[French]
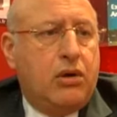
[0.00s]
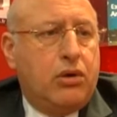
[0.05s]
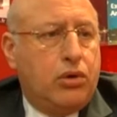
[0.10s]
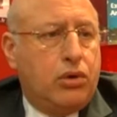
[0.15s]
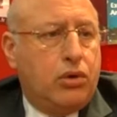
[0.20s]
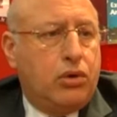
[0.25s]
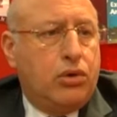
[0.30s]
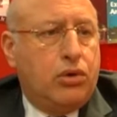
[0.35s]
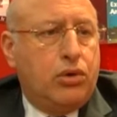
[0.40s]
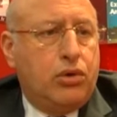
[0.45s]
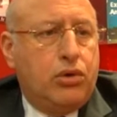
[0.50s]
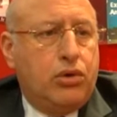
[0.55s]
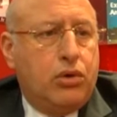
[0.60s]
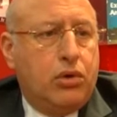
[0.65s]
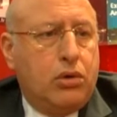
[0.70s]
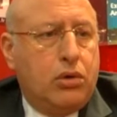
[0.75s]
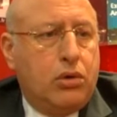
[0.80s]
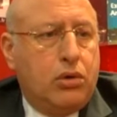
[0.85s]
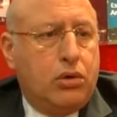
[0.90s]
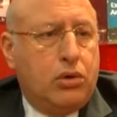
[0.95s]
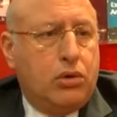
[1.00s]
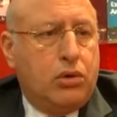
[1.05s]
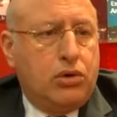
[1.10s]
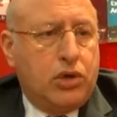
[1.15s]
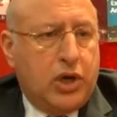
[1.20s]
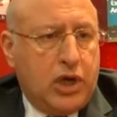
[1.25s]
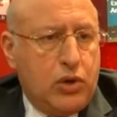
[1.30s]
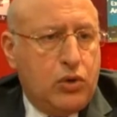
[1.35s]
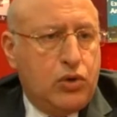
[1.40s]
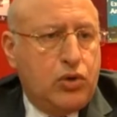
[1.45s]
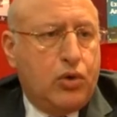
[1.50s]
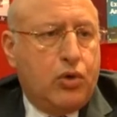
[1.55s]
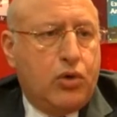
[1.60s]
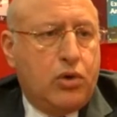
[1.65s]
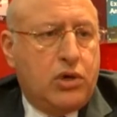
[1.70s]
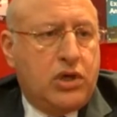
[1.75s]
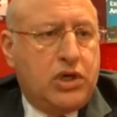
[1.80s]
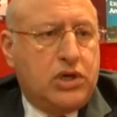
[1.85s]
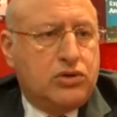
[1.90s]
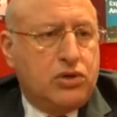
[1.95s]
euh, une,
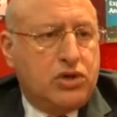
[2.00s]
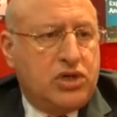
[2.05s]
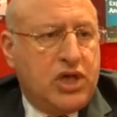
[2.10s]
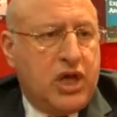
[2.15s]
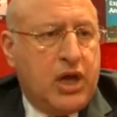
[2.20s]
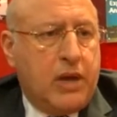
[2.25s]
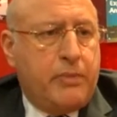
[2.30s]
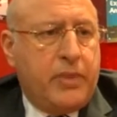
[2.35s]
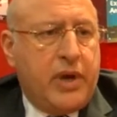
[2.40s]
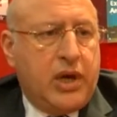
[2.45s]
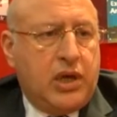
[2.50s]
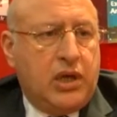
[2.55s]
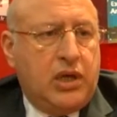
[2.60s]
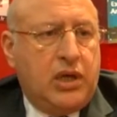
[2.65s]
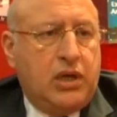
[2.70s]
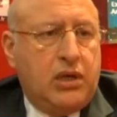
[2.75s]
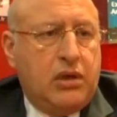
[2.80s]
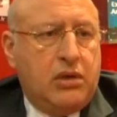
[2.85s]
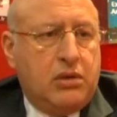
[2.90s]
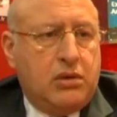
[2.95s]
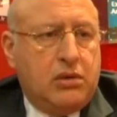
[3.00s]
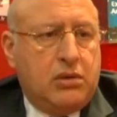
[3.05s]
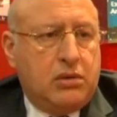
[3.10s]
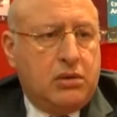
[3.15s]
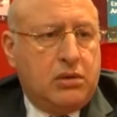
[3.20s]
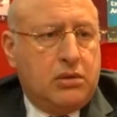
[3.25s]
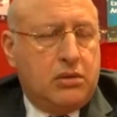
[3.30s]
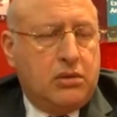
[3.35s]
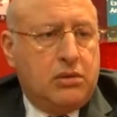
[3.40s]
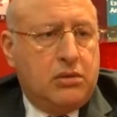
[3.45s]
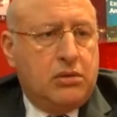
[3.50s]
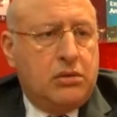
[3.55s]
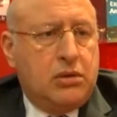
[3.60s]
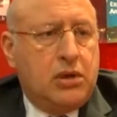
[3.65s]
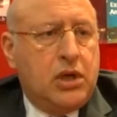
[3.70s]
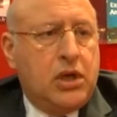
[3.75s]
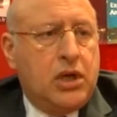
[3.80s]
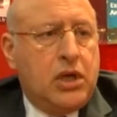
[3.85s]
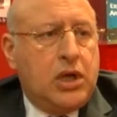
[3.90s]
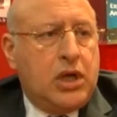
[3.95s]
réunion qui se tient à Paris euh,
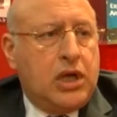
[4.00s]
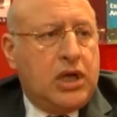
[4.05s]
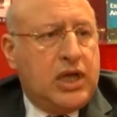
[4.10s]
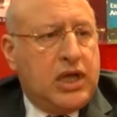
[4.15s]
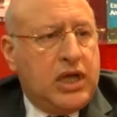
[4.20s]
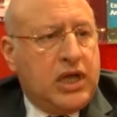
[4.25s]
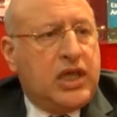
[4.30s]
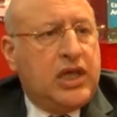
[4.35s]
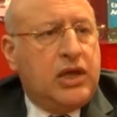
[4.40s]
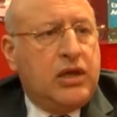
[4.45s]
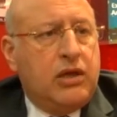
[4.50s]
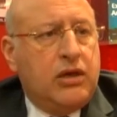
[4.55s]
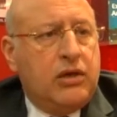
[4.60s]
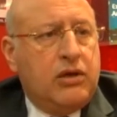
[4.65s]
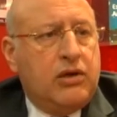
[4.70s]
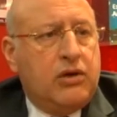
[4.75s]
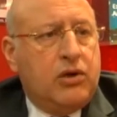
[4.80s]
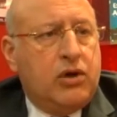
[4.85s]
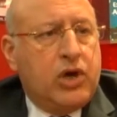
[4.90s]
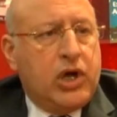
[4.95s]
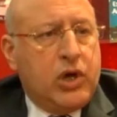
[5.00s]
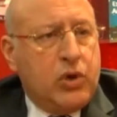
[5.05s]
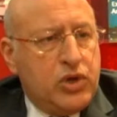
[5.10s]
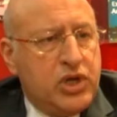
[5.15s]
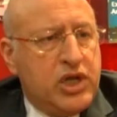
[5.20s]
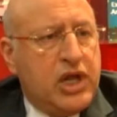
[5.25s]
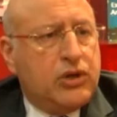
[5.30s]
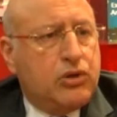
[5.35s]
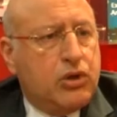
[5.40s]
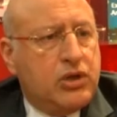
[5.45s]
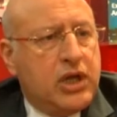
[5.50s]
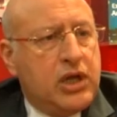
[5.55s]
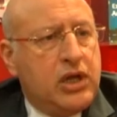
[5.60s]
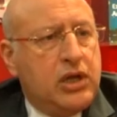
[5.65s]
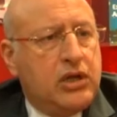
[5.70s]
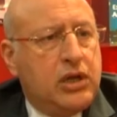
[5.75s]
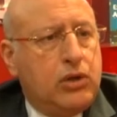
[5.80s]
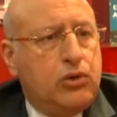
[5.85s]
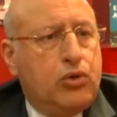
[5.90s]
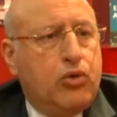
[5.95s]
et qui euh, réunit la
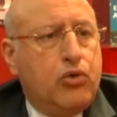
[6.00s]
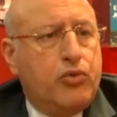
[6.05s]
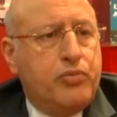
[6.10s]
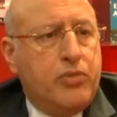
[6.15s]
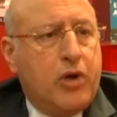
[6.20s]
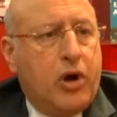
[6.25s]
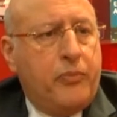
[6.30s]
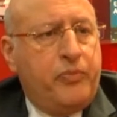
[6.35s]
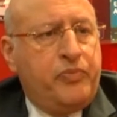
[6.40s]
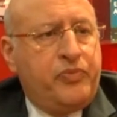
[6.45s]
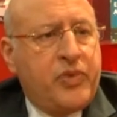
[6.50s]
totalité du groupement.